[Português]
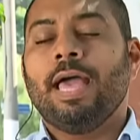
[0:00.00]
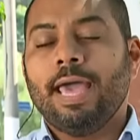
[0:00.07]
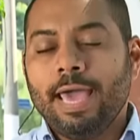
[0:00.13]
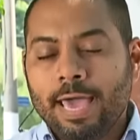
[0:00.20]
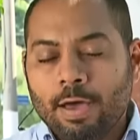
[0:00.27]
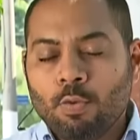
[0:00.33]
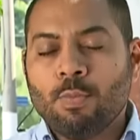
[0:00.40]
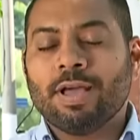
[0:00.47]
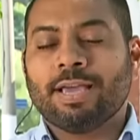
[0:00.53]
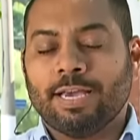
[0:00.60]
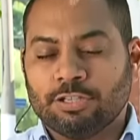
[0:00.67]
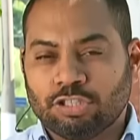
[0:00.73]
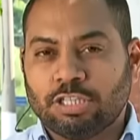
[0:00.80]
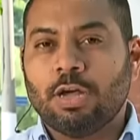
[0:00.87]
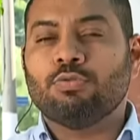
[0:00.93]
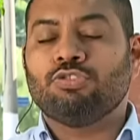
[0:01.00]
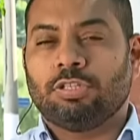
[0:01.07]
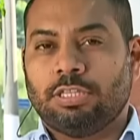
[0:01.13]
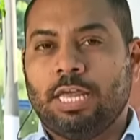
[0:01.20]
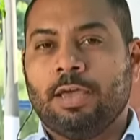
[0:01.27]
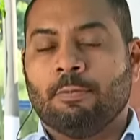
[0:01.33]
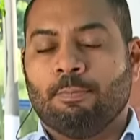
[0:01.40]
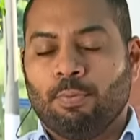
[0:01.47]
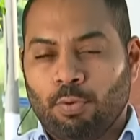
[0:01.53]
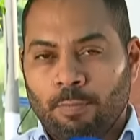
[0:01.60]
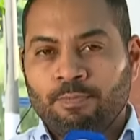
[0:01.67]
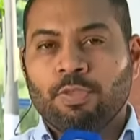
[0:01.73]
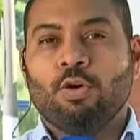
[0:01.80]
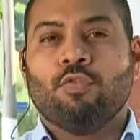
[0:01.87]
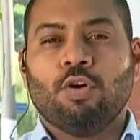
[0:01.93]
é uma questão de tempo.
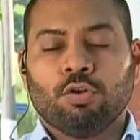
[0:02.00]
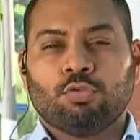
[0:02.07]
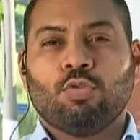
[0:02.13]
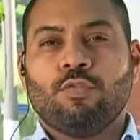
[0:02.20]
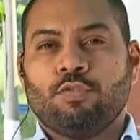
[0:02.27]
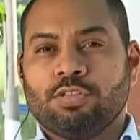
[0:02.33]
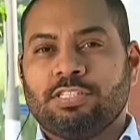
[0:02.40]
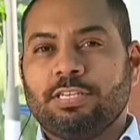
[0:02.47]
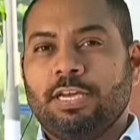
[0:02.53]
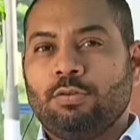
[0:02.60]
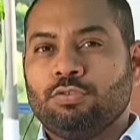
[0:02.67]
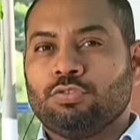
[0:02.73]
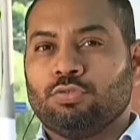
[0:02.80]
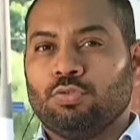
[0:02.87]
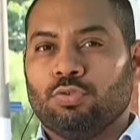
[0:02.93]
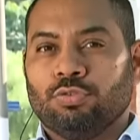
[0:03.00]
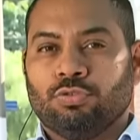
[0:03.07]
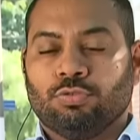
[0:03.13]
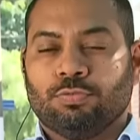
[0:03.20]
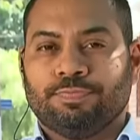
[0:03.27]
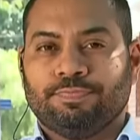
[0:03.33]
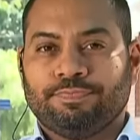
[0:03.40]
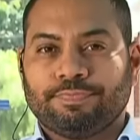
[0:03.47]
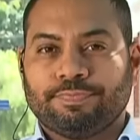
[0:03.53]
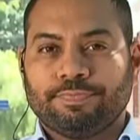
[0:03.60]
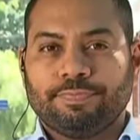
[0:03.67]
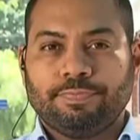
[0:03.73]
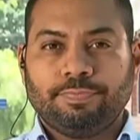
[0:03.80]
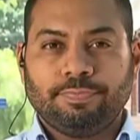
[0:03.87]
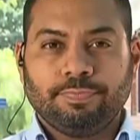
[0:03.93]
Eu volto com você no estúdio.
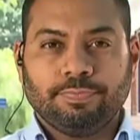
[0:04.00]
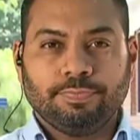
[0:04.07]
Então vamos